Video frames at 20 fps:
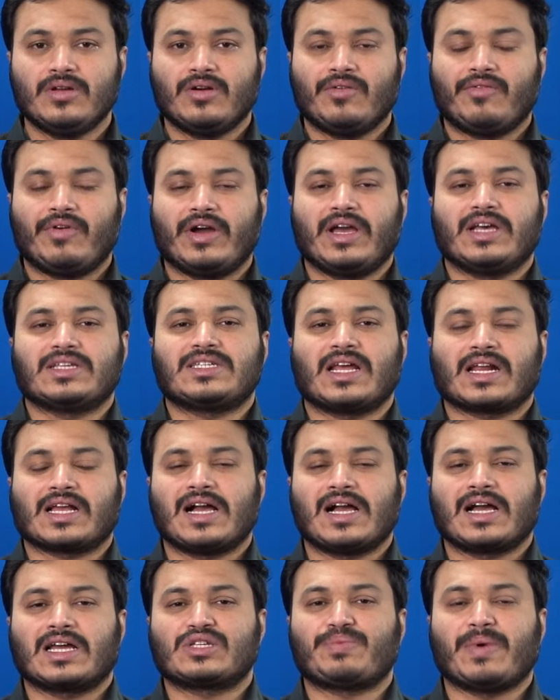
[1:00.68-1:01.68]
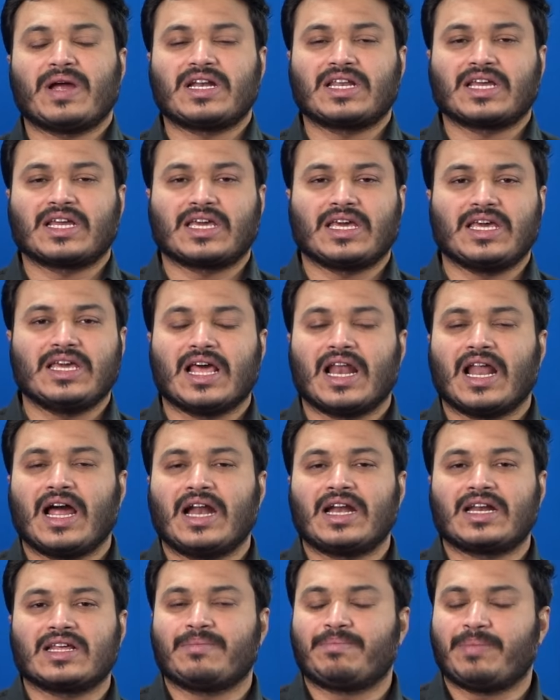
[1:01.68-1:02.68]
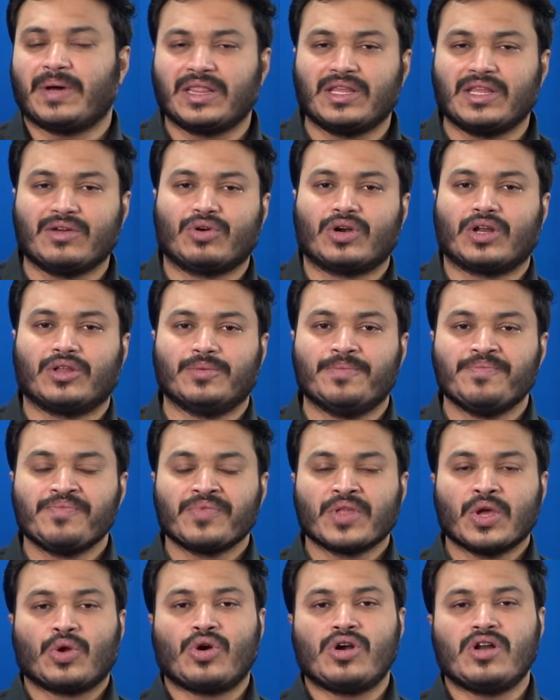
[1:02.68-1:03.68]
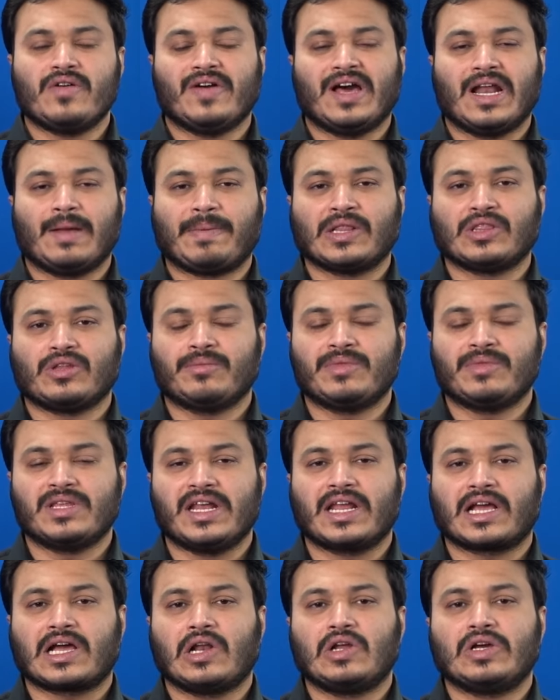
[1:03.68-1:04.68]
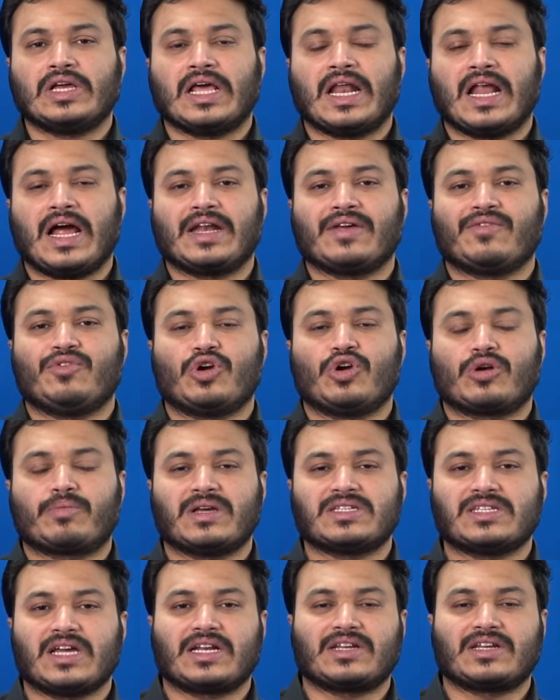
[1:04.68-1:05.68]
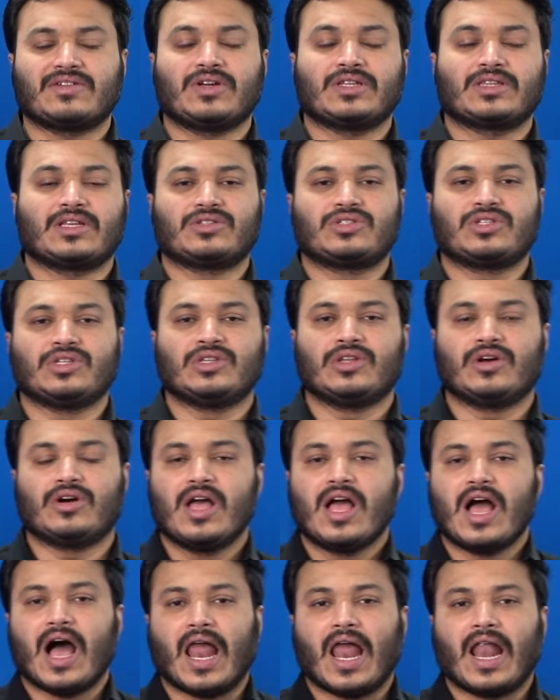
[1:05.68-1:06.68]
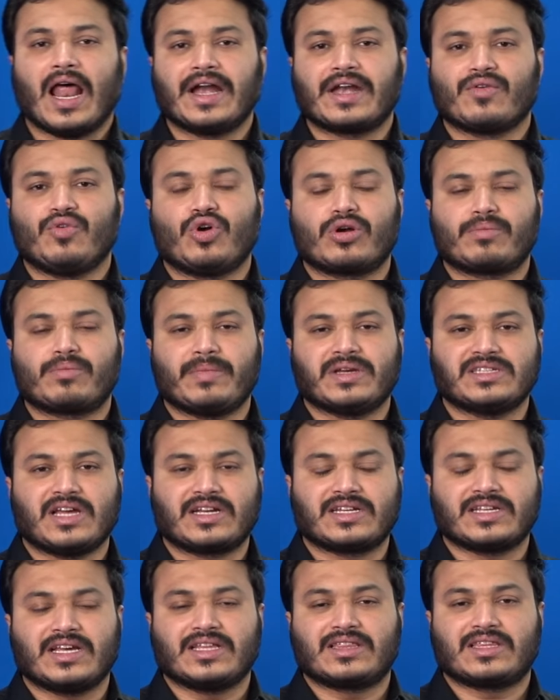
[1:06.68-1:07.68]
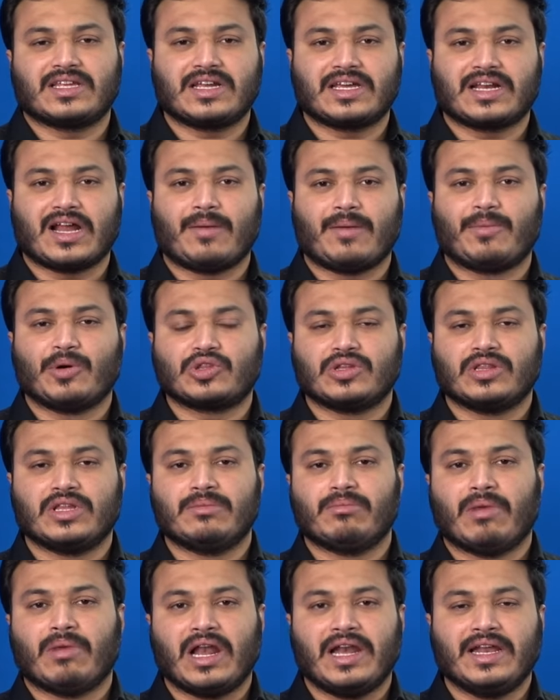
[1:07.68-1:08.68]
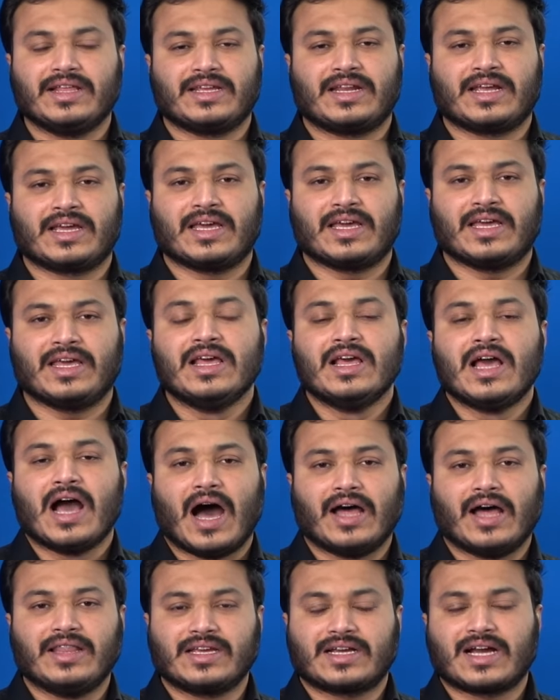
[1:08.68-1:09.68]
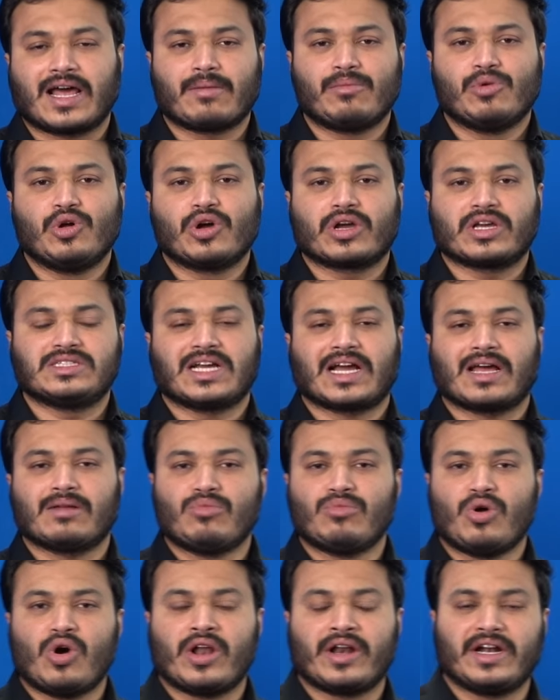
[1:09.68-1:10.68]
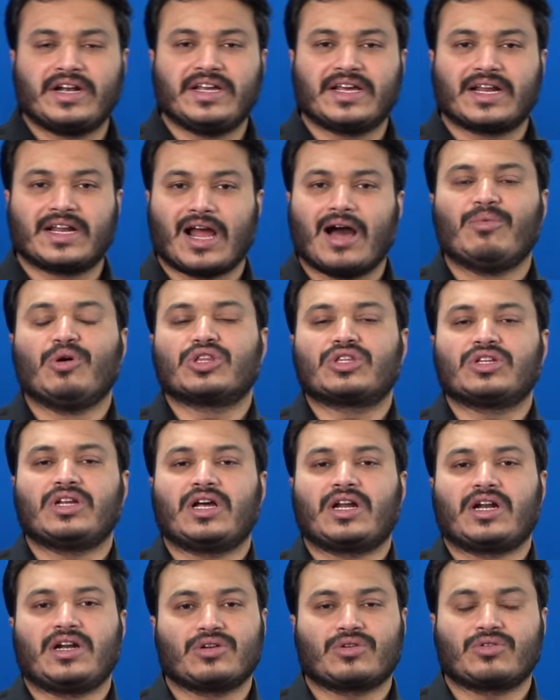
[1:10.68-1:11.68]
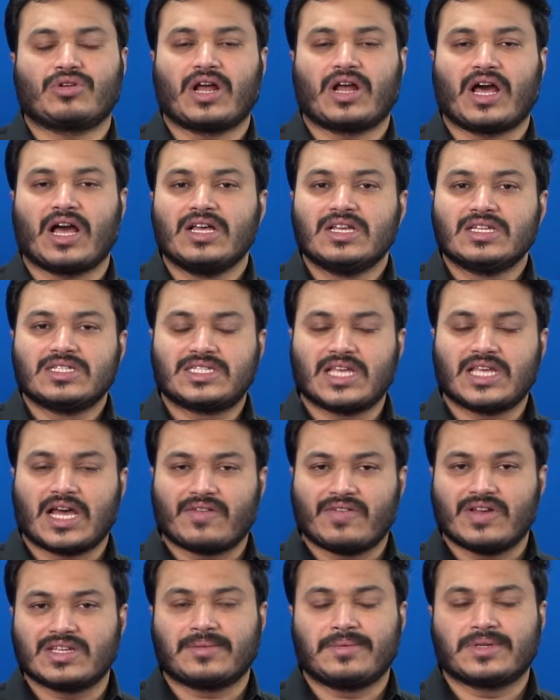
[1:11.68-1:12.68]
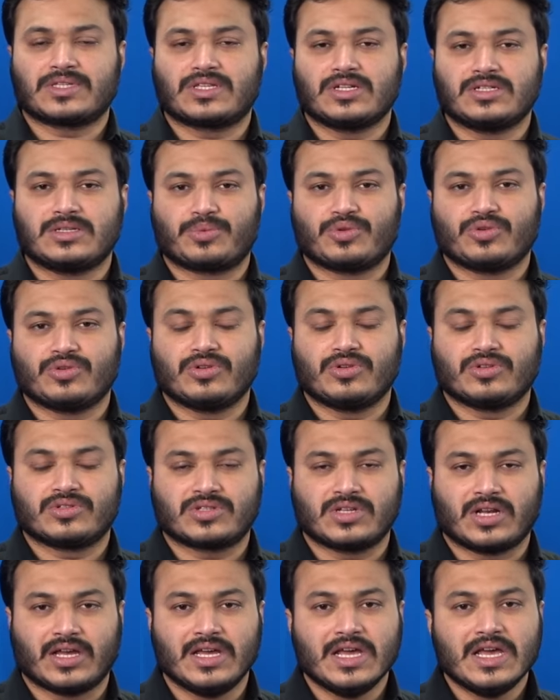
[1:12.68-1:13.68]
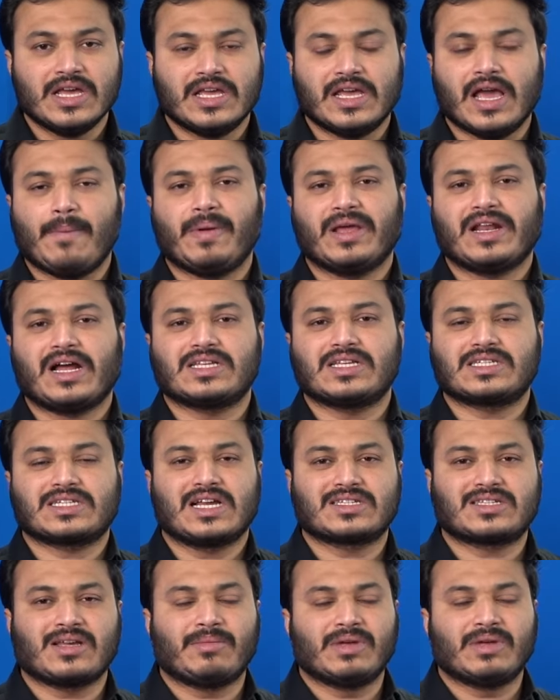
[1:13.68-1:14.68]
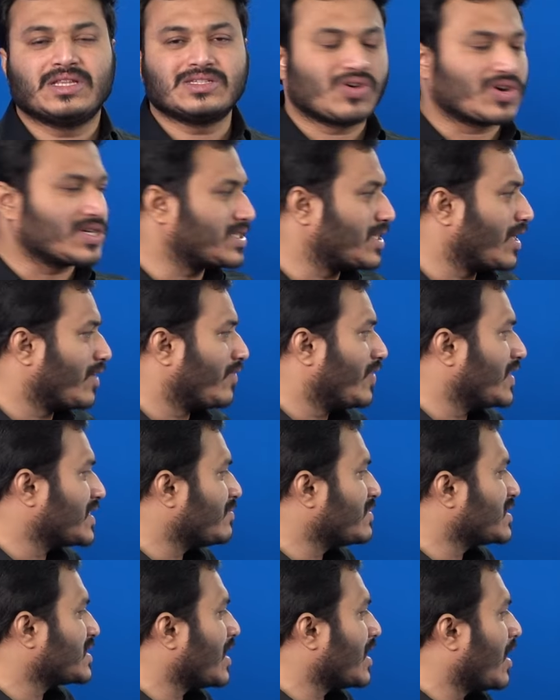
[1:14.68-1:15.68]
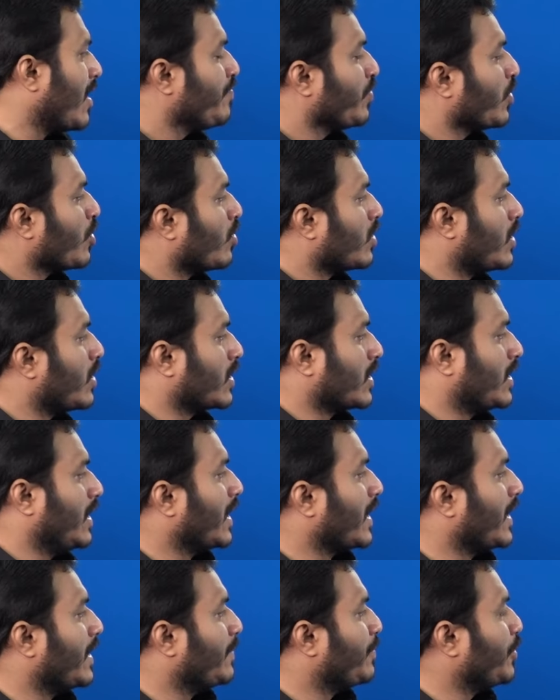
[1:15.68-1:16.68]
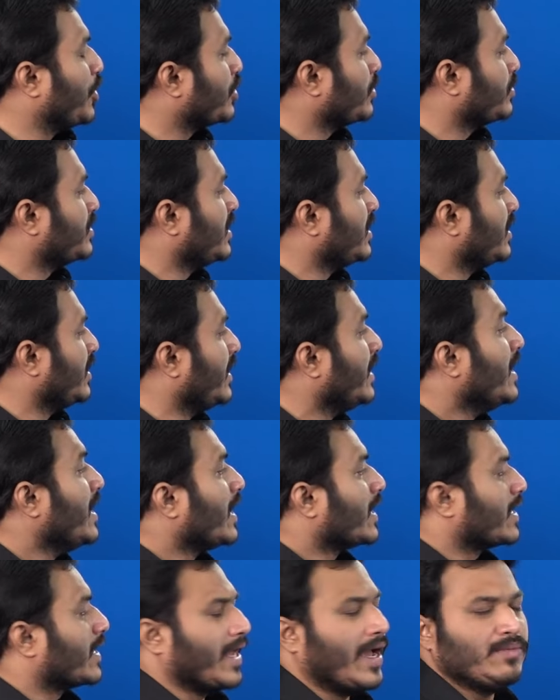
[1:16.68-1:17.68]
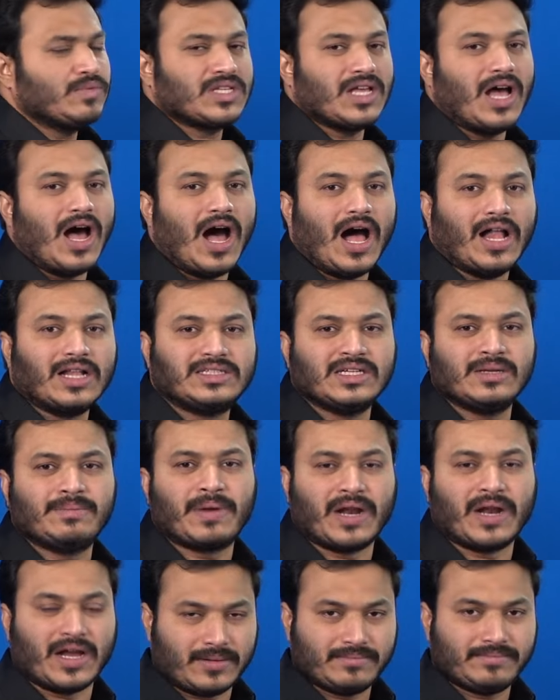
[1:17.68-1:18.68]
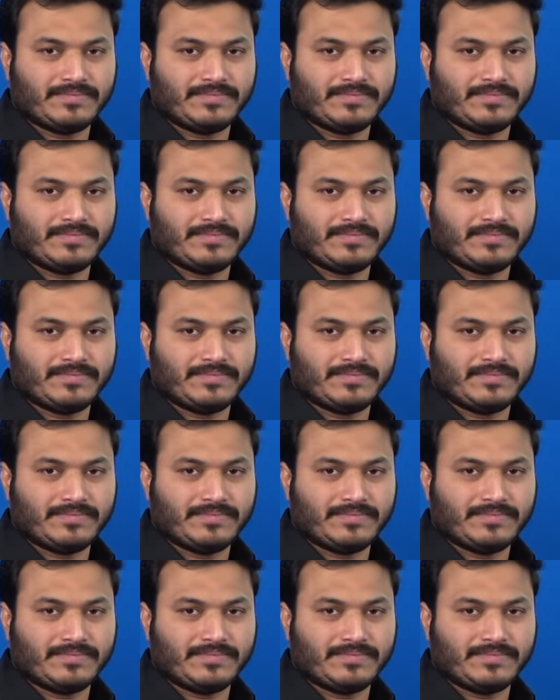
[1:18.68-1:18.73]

వైఎస్ఆర్ కాంగ్రెస్ పార్టీకి ఎలాంటి ఇబ్బంది ఉండదు రెండు వేల పంతొమ్మిది ఎన్నికల్లో ఎలాంటి ఓట్ మెజార్టీ అయితే వచ్చిందో అలాంటి ఓట్ మెజార్టీయే తిరిగి రాబోతుంది మళ్ళీ తిరిగి అధికారంలోకి జగన్మోహన్ రెడ్డి రాబోతున్నారంటూ కూడా సర్వే సంస్థలు చెప్తూ వస్తున్నాయి ఏపీ రాజకీయాలకు సంబంధించి ఒక సర్వే సంస్థ ఒక కీలక రిపోర్ట్ ఇచ్చింది టైమ్స్ ఆల్జీబ్రా